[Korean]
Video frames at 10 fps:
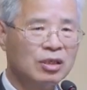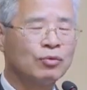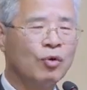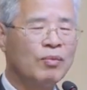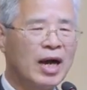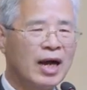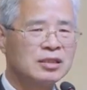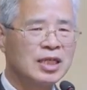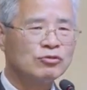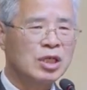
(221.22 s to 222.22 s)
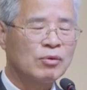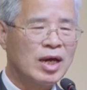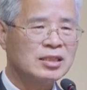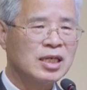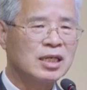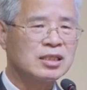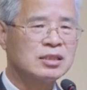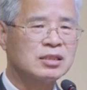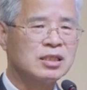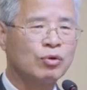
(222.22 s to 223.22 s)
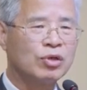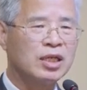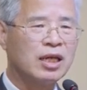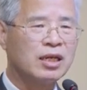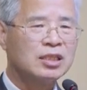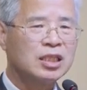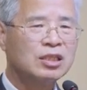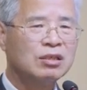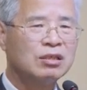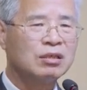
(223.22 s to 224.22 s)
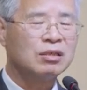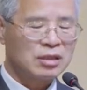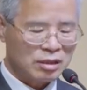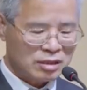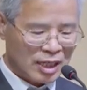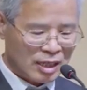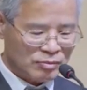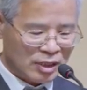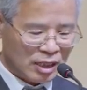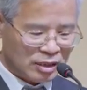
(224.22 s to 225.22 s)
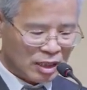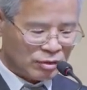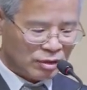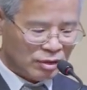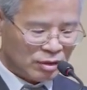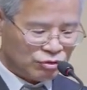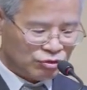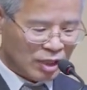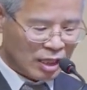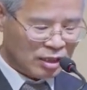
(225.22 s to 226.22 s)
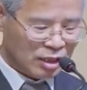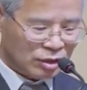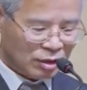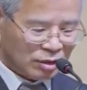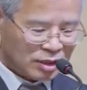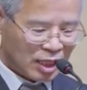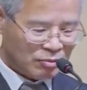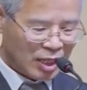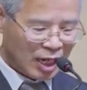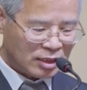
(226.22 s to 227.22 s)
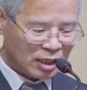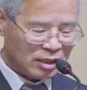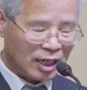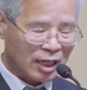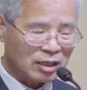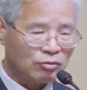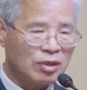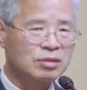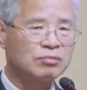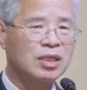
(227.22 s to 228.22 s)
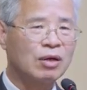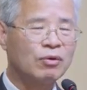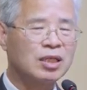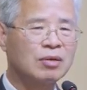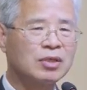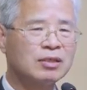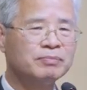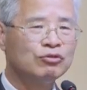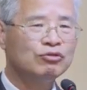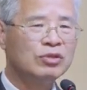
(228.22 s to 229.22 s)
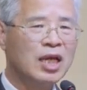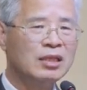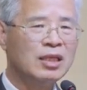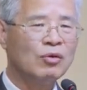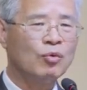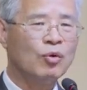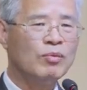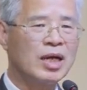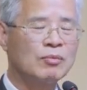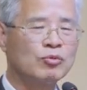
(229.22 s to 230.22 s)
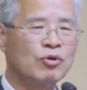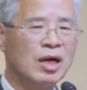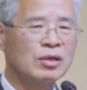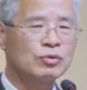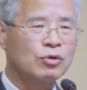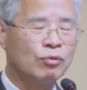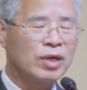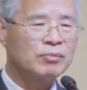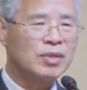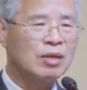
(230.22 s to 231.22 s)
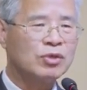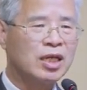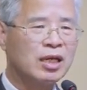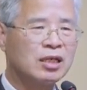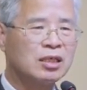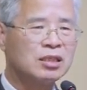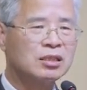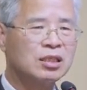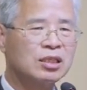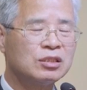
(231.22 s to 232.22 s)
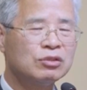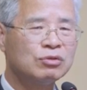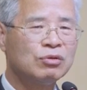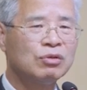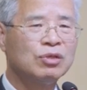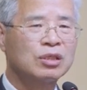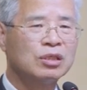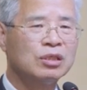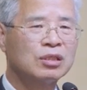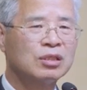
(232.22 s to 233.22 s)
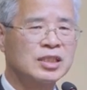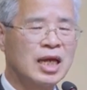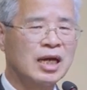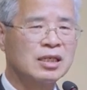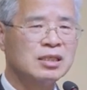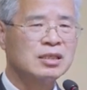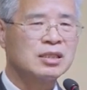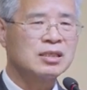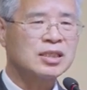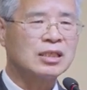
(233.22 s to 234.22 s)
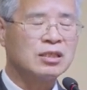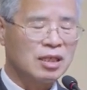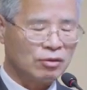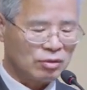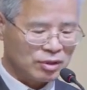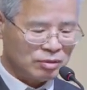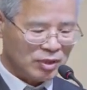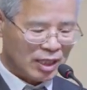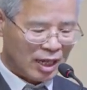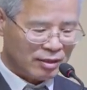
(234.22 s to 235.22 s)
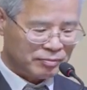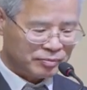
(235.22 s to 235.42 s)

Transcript: 로마 제국의 황제라든지 독일의 히틀러 그런 사람들에 의해서 유대인들이 처참히 학살을 당하게됐습니다 왜냐하면 유대인들의 오만함과 교만함 때문에 그들이 스스로 그 재앙을 자처하게 된 것입니다.